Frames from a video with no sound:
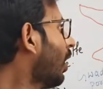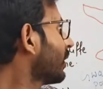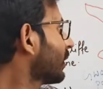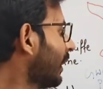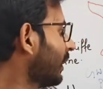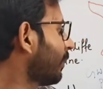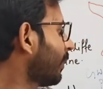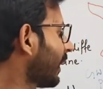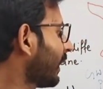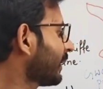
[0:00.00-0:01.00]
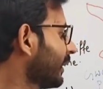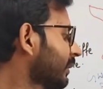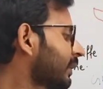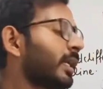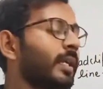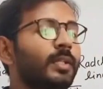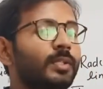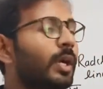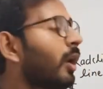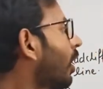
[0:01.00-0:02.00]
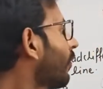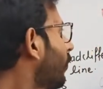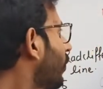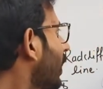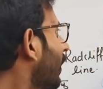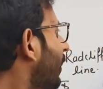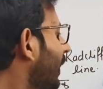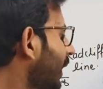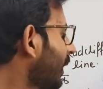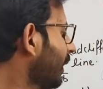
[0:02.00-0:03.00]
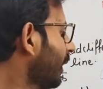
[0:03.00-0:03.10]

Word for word: और थर्ड नंबर है किरथर रेंज और फोर्थ नंबर है